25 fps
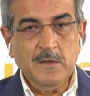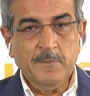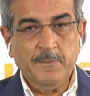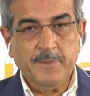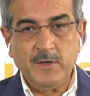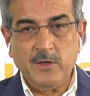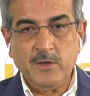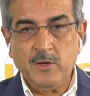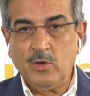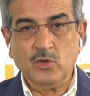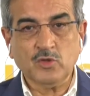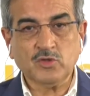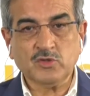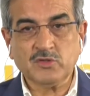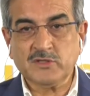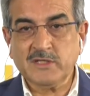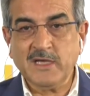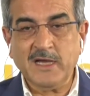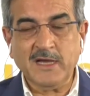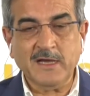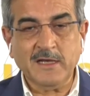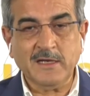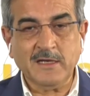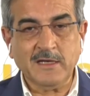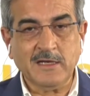pero se
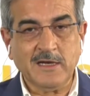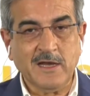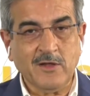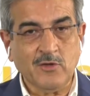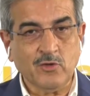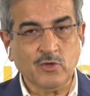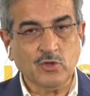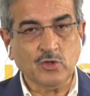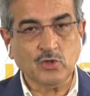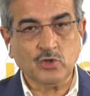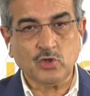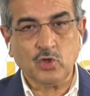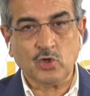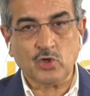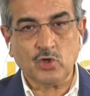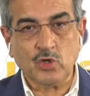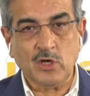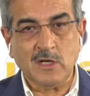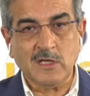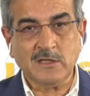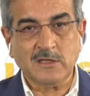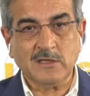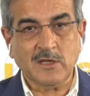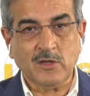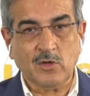ha generado en torno
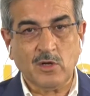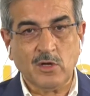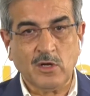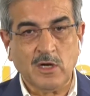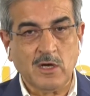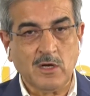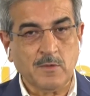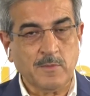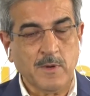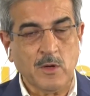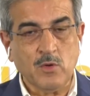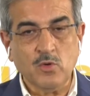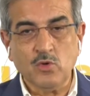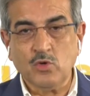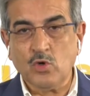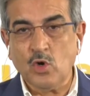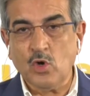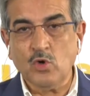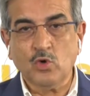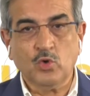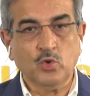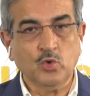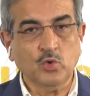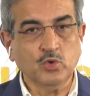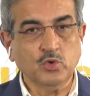al estado de alarma un
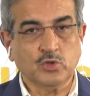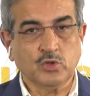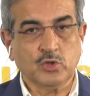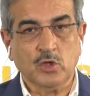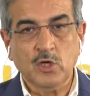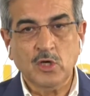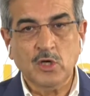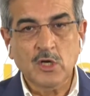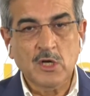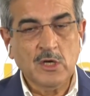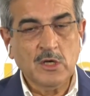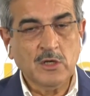conjunto